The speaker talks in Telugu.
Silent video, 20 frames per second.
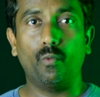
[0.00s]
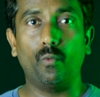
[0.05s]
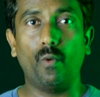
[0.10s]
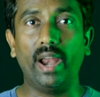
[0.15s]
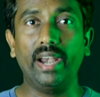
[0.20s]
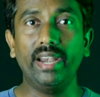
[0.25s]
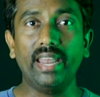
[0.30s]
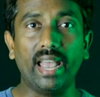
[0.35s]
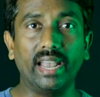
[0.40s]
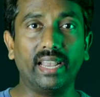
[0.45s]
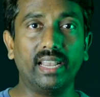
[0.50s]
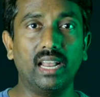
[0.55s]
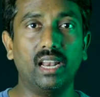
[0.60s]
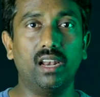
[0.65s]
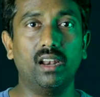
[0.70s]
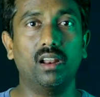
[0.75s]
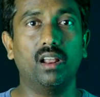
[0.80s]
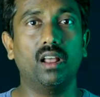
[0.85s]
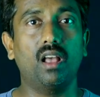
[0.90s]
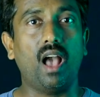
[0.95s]
వైడ్
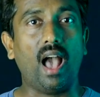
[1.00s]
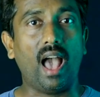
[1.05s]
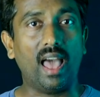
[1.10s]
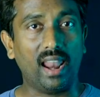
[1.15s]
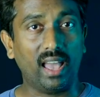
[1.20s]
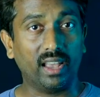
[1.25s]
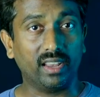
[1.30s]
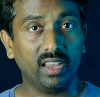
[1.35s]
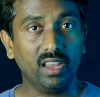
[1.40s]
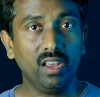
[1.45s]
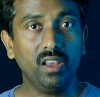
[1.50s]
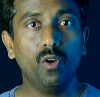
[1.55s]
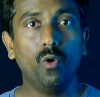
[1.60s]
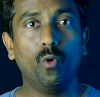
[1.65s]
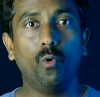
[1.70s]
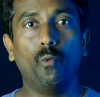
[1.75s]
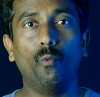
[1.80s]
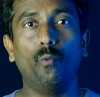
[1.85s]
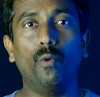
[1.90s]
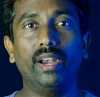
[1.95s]
యాంగిల్ అలాగే
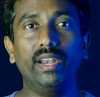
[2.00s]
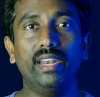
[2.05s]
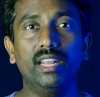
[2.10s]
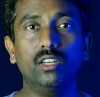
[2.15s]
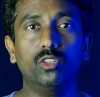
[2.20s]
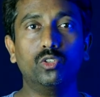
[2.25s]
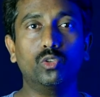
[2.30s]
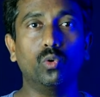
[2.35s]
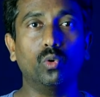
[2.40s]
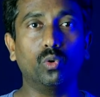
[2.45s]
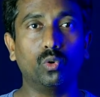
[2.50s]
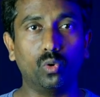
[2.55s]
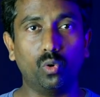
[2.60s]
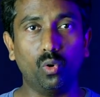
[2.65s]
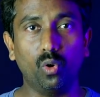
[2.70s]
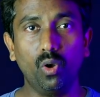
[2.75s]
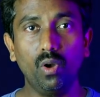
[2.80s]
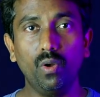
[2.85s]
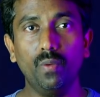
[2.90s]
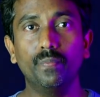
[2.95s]
వెడ్డింగ్
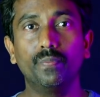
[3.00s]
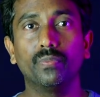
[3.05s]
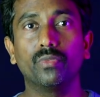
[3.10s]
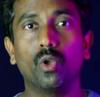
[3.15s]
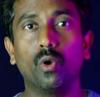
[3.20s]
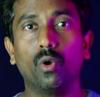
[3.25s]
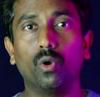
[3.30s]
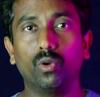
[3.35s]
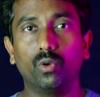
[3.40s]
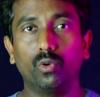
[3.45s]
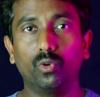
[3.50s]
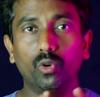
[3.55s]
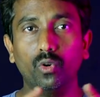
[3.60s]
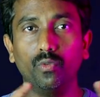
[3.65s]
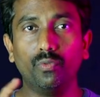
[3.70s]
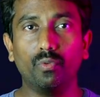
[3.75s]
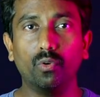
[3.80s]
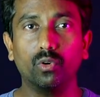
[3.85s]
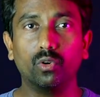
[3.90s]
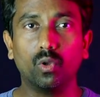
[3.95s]
షూట్లో
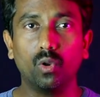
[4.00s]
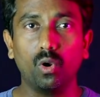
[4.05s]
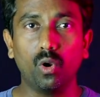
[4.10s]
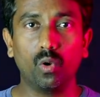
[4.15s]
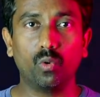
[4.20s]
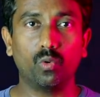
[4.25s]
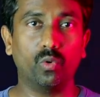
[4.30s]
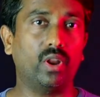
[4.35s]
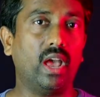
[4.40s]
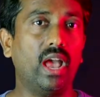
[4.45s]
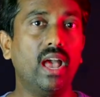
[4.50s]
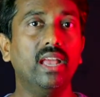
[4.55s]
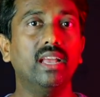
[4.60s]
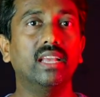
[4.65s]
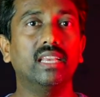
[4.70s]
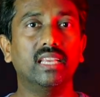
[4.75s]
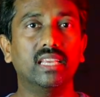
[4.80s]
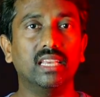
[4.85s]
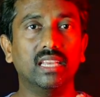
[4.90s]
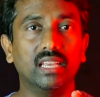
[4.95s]
గ్రూప్ ఫోటోల్లో కూడా
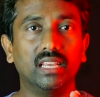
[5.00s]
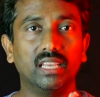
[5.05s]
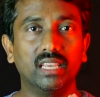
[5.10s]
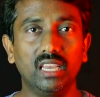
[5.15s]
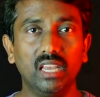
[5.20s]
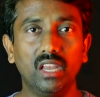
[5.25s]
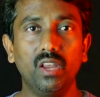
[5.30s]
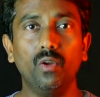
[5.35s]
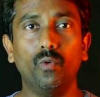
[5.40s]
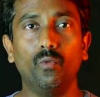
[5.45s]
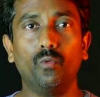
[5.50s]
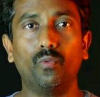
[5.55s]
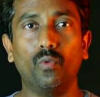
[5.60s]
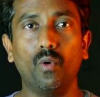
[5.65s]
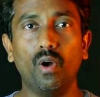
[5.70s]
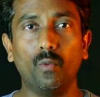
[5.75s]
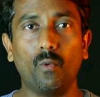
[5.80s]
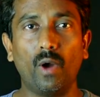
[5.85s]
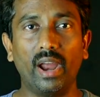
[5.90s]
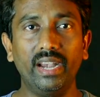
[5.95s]
ఈ
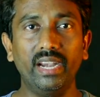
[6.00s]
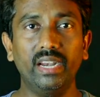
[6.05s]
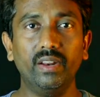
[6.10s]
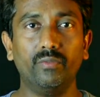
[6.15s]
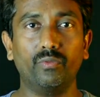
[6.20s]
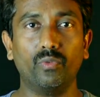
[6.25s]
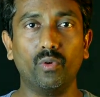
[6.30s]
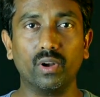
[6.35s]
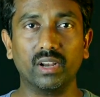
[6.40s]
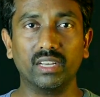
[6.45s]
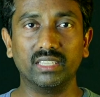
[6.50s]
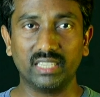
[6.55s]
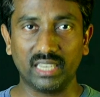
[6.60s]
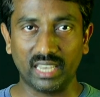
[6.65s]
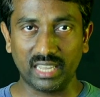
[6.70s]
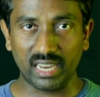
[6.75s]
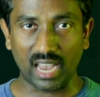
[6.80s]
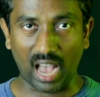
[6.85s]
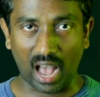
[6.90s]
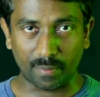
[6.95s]
ఫో వైడ్ ఫోకస్
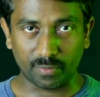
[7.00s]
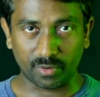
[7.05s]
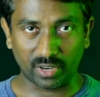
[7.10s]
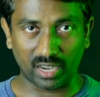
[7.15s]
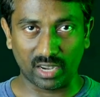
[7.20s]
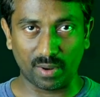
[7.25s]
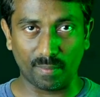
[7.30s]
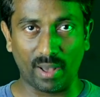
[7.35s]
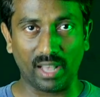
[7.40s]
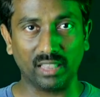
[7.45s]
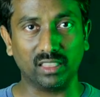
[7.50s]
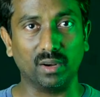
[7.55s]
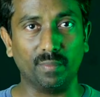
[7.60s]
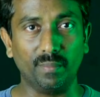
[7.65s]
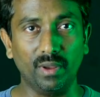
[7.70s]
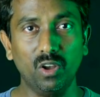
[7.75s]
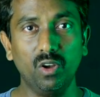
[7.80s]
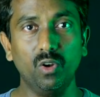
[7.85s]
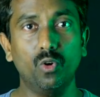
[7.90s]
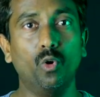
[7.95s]
ఏరియా ఆప్షన్ని
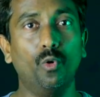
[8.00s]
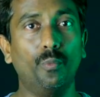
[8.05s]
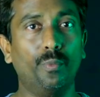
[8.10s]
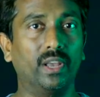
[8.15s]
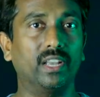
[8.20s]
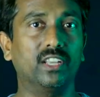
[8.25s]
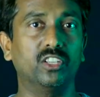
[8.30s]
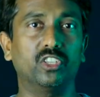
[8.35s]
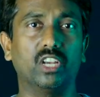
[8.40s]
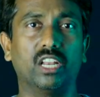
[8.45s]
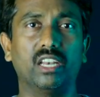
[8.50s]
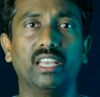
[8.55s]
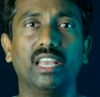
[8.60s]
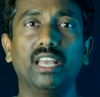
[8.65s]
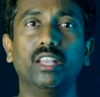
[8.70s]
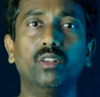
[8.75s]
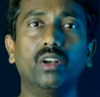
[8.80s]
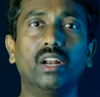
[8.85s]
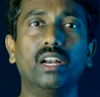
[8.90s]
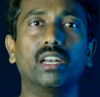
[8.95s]
మాత్రమే ఉపయోగించాలి
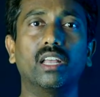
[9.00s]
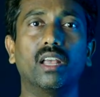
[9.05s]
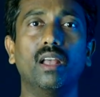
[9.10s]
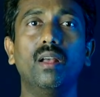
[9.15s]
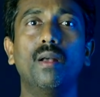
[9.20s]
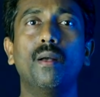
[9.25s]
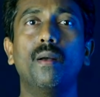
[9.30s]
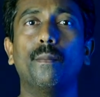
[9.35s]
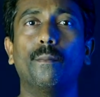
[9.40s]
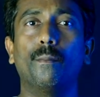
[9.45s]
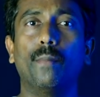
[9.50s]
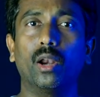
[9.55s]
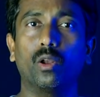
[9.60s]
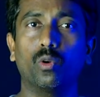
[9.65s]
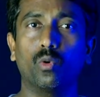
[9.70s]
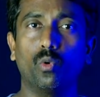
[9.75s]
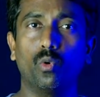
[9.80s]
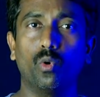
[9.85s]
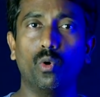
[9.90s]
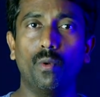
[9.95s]
ఎందుకంటే
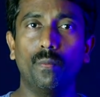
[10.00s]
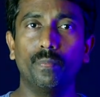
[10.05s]
మనకు